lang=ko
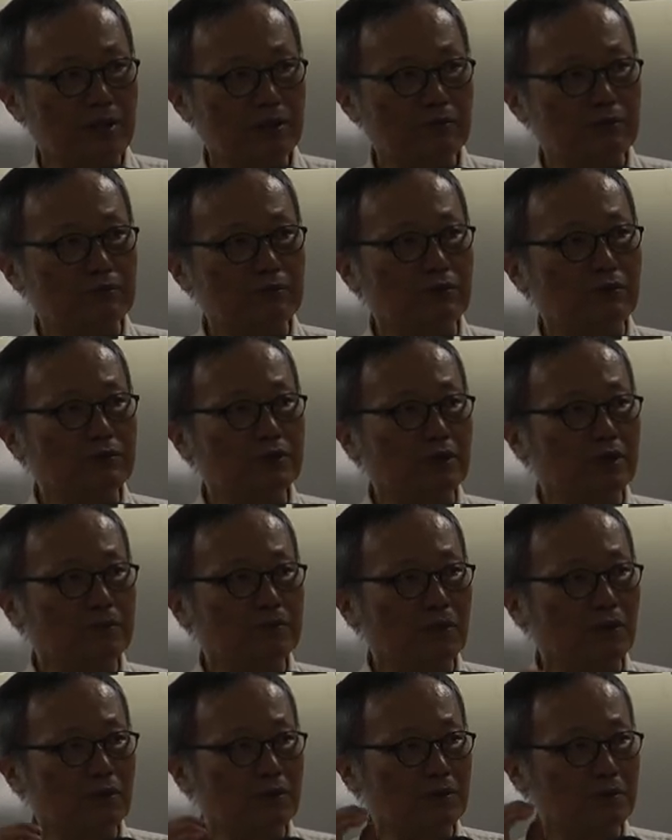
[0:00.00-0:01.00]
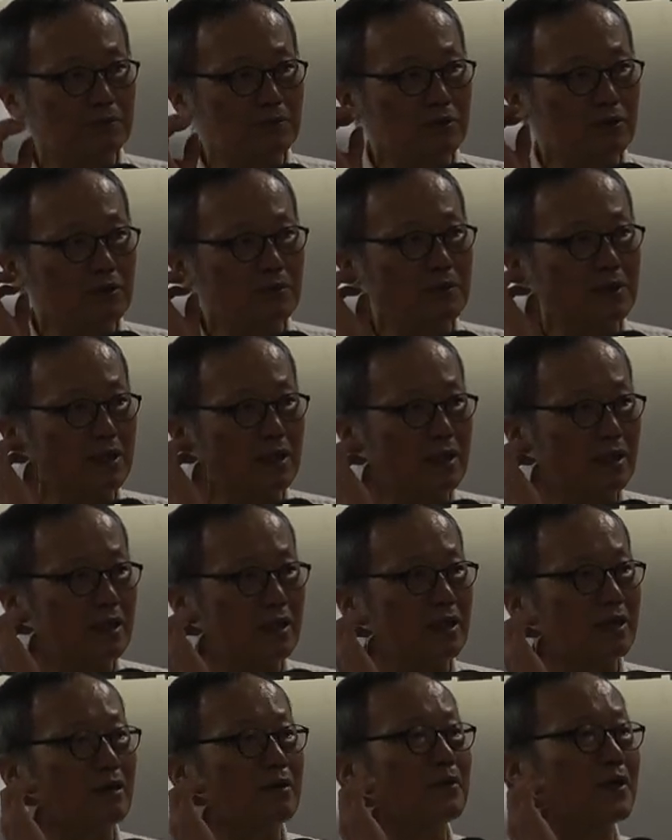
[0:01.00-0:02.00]
궁극적인 물음을
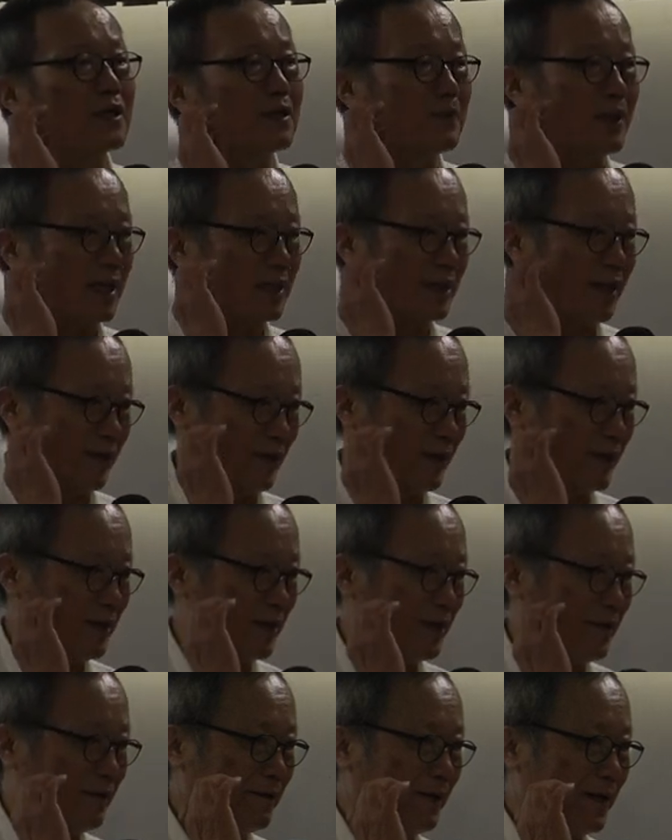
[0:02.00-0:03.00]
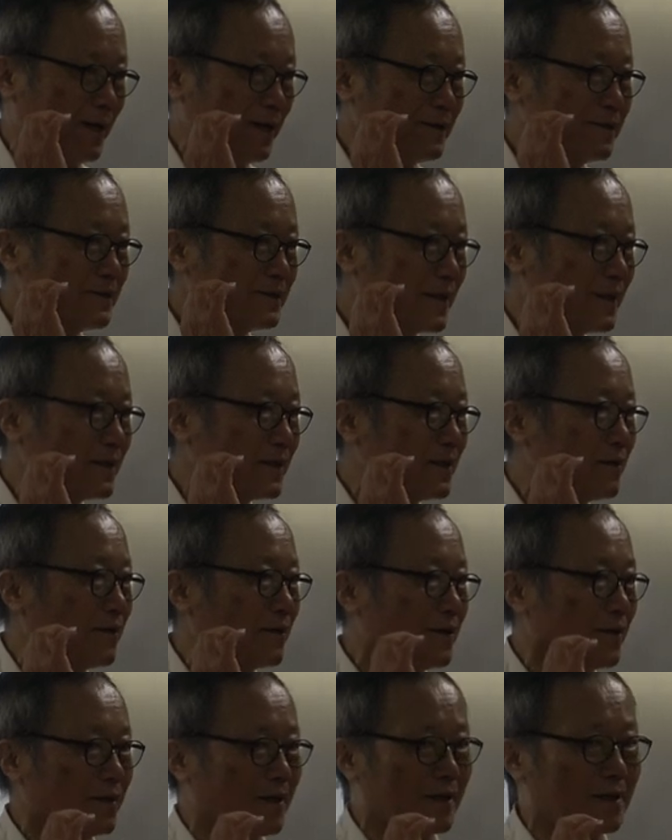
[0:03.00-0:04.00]
잃어버리면 안 돼요. 항상
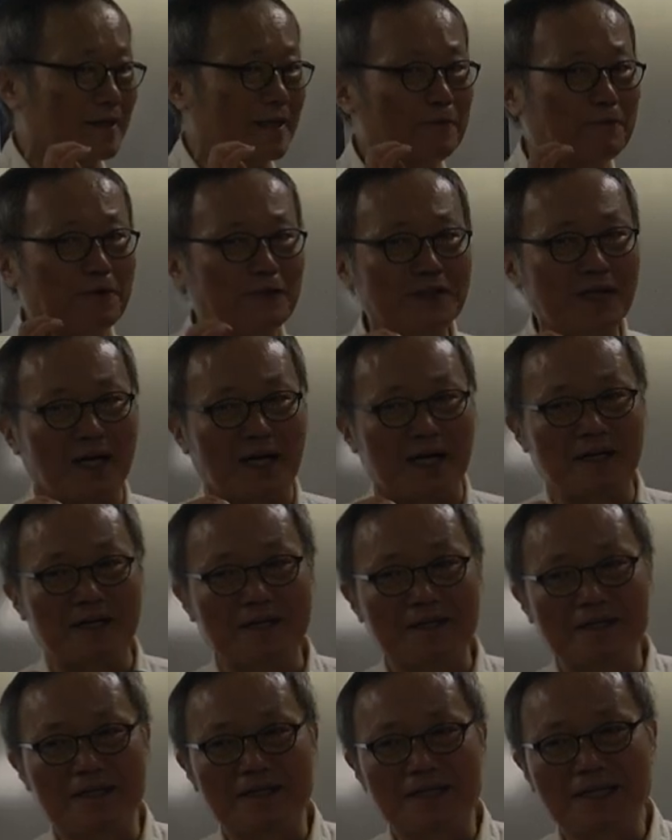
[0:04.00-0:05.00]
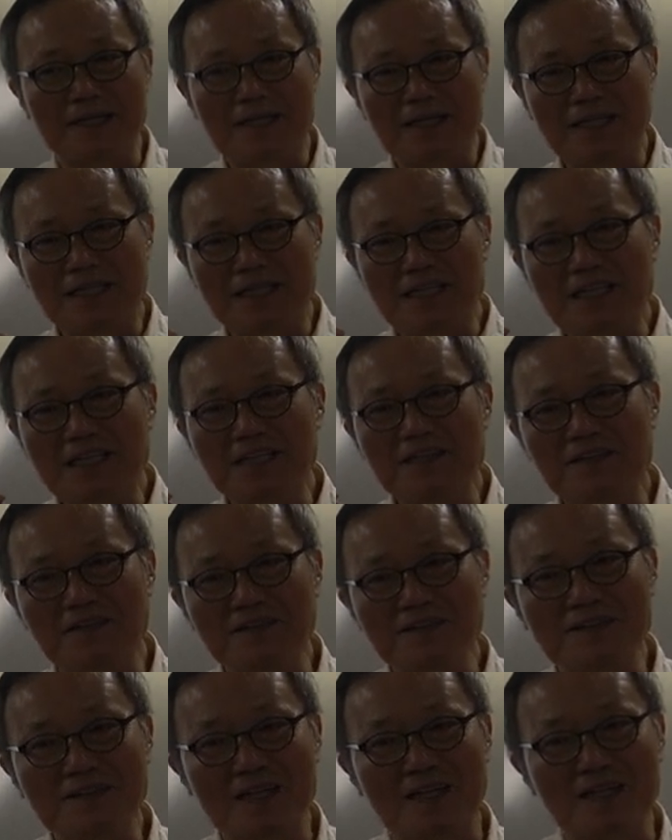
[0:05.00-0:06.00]
기억해야 돼. 그게 뭐냐? 이
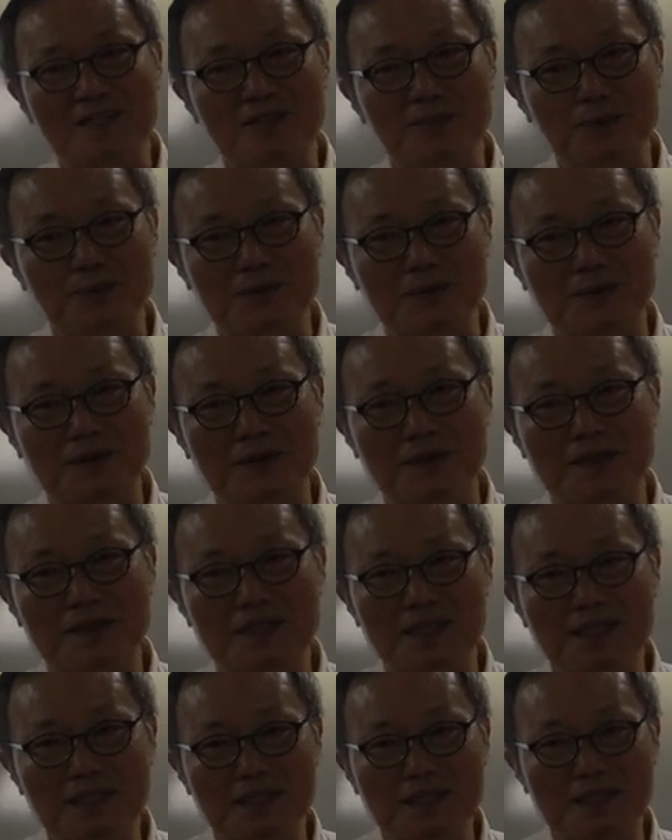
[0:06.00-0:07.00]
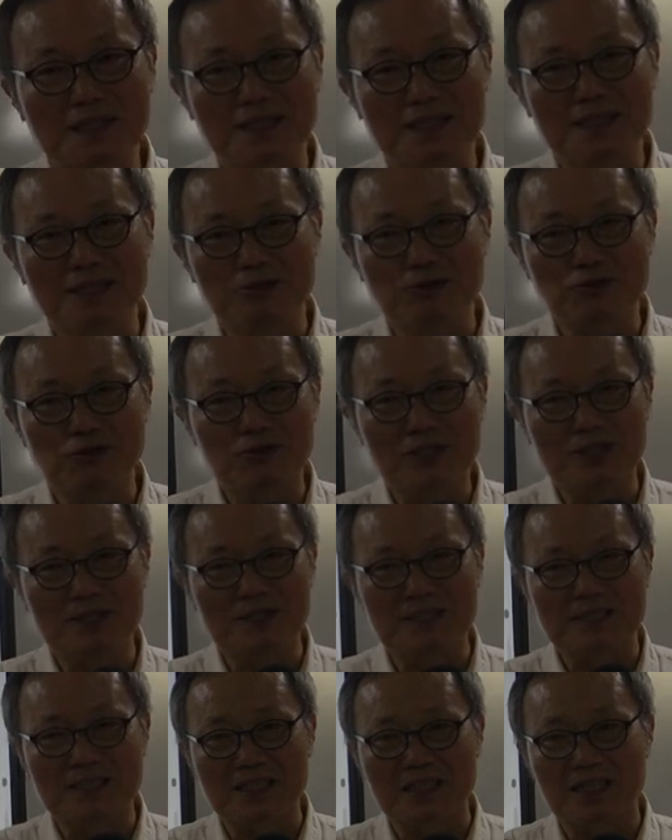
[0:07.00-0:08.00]
현상으로부터 이득을
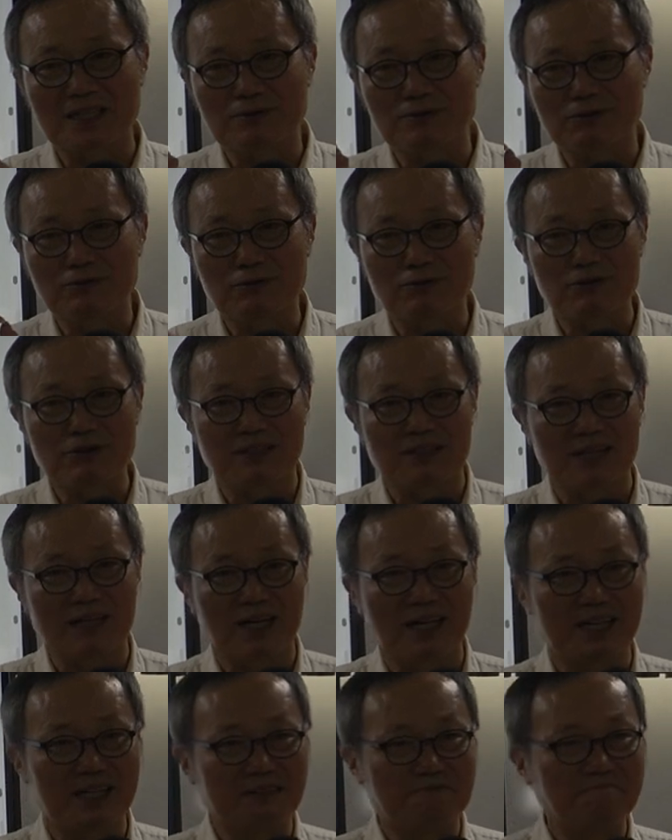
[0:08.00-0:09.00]
취하는 자 누구인가?